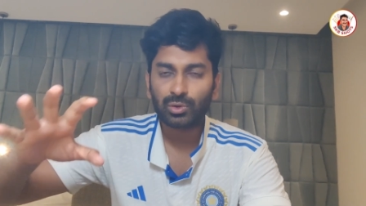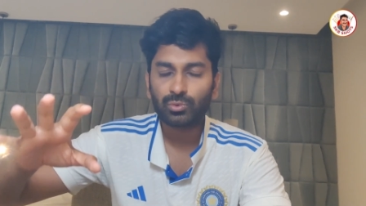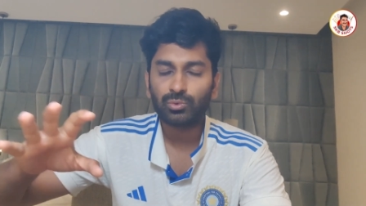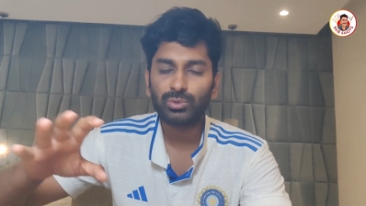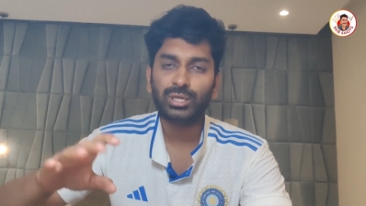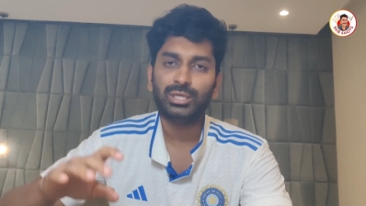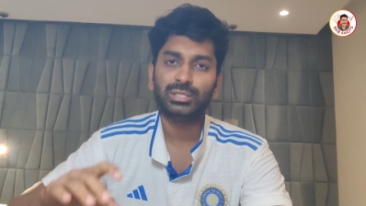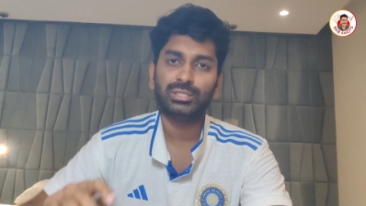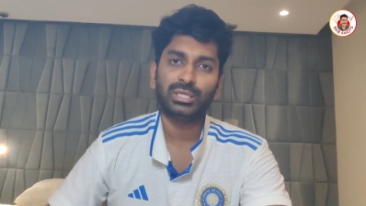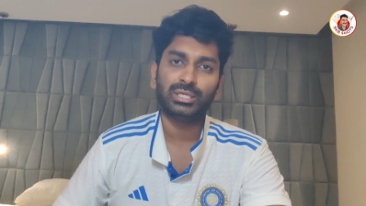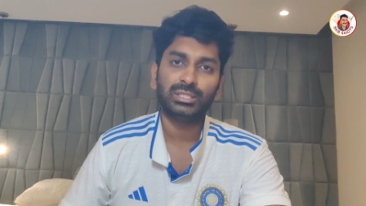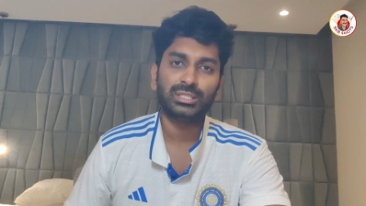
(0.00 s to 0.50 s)

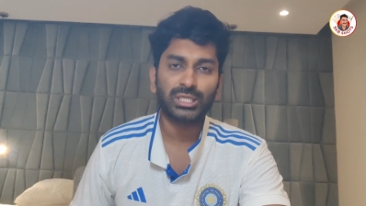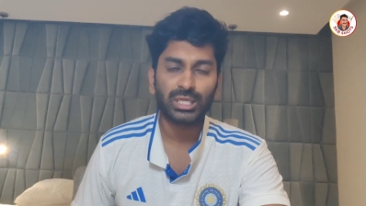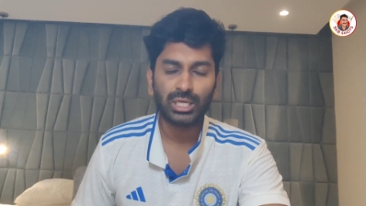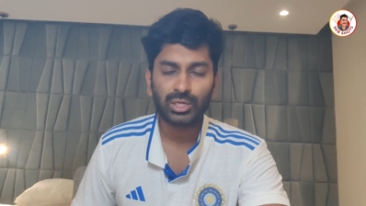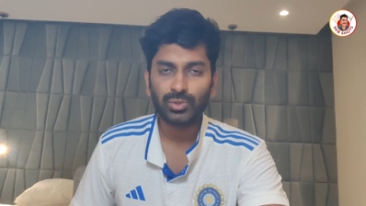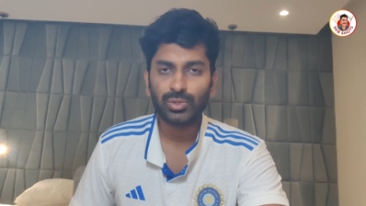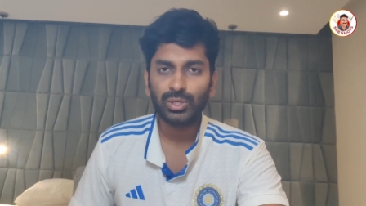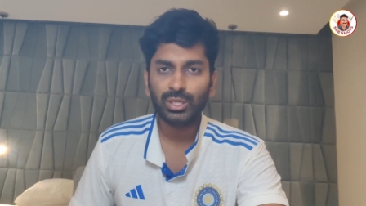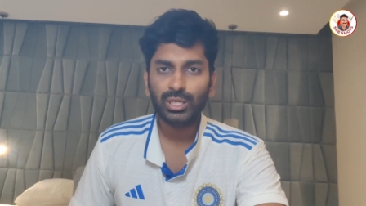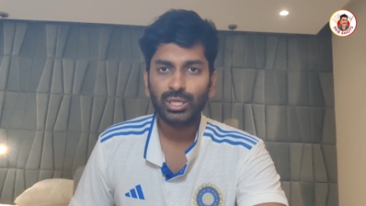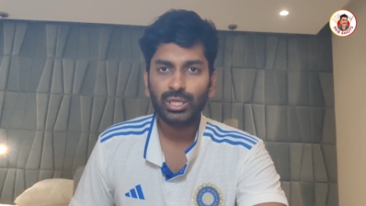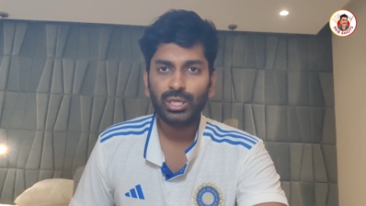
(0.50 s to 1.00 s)
రాకుండా
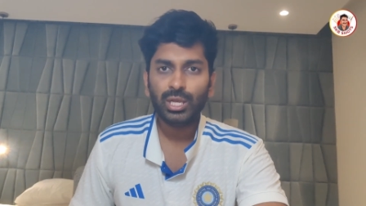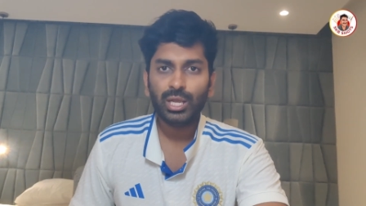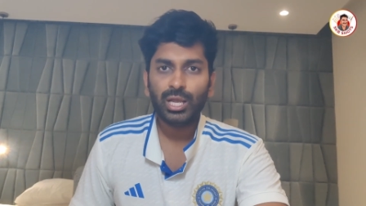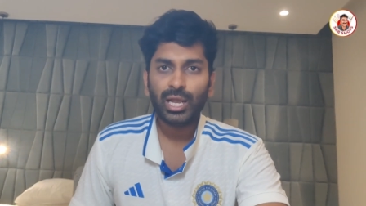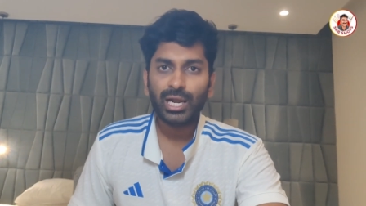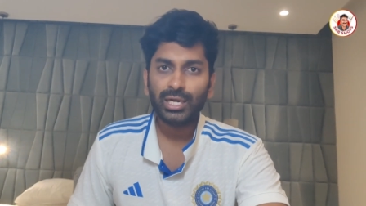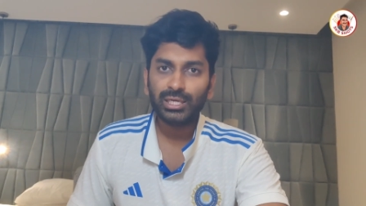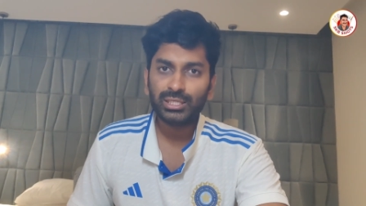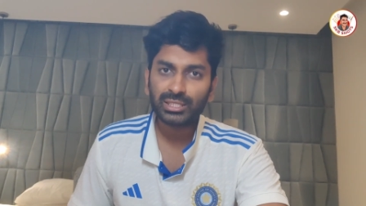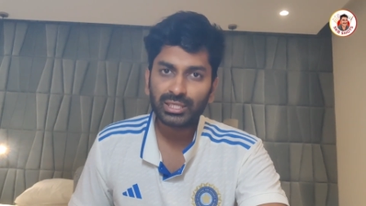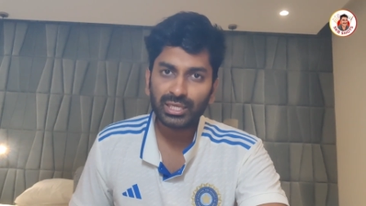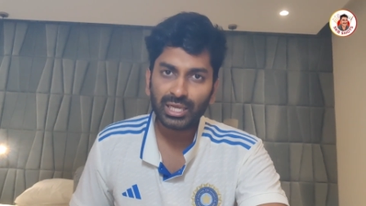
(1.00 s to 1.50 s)
చేశారు
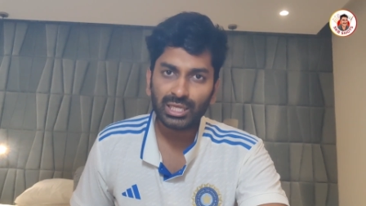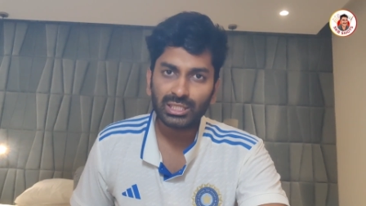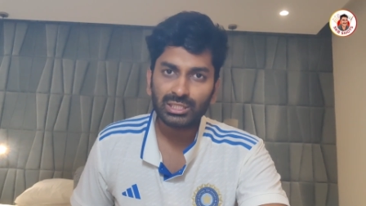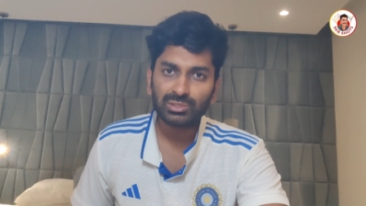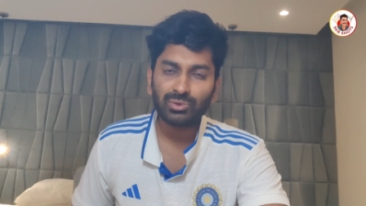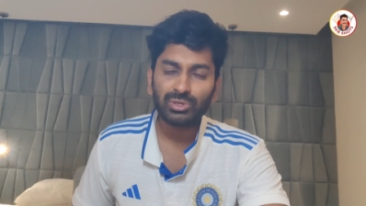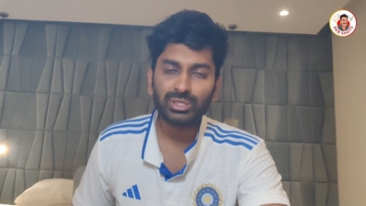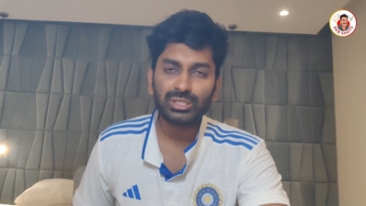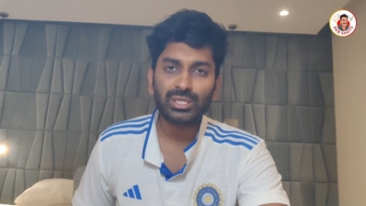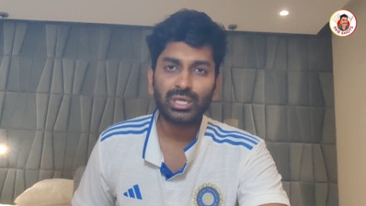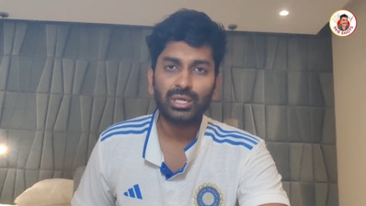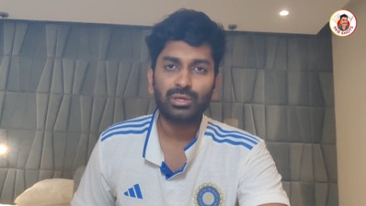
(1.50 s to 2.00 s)
అండ్
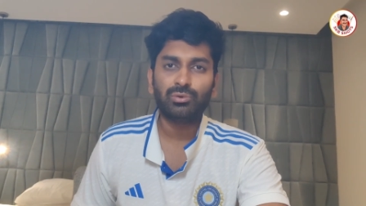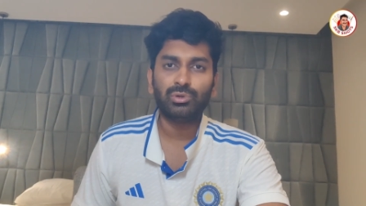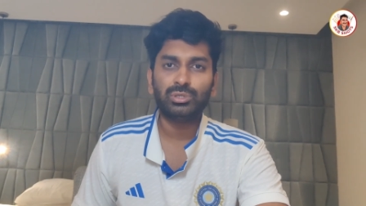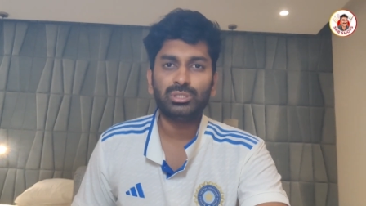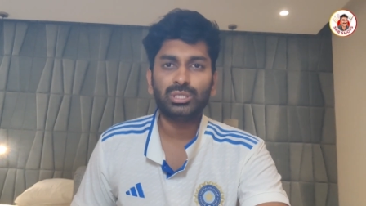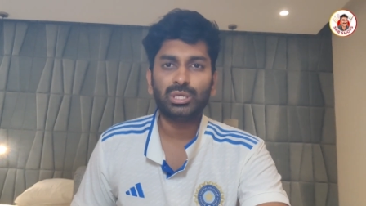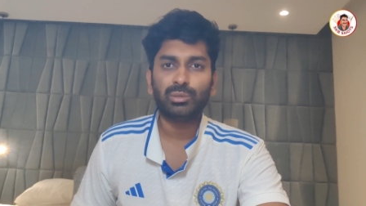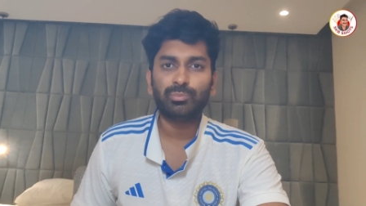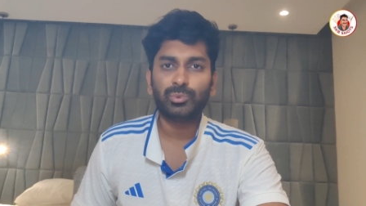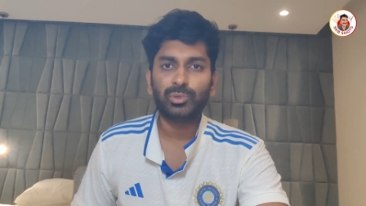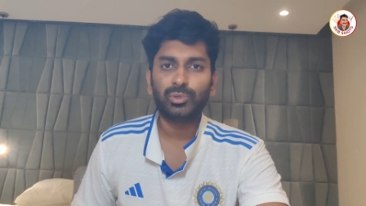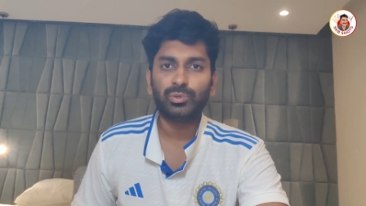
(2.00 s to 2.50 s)
చేజ్ విషయానికి
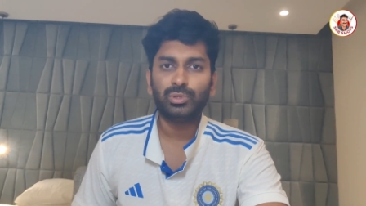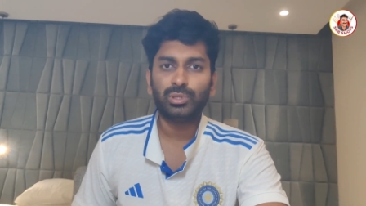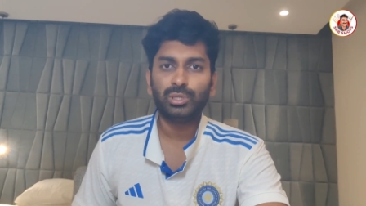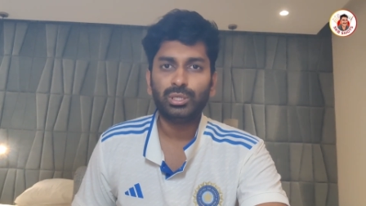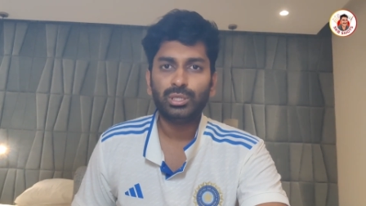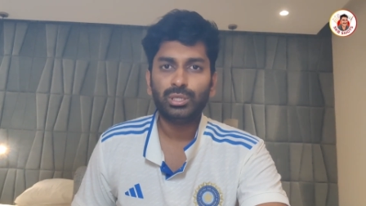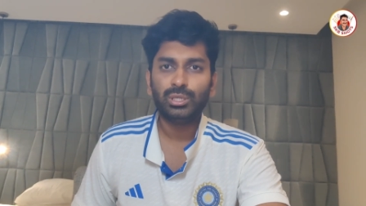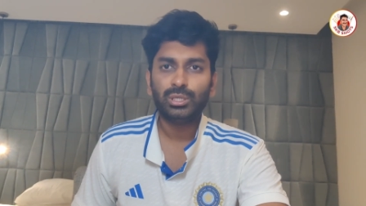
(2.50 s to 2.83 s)
వచ్చినప్పుడు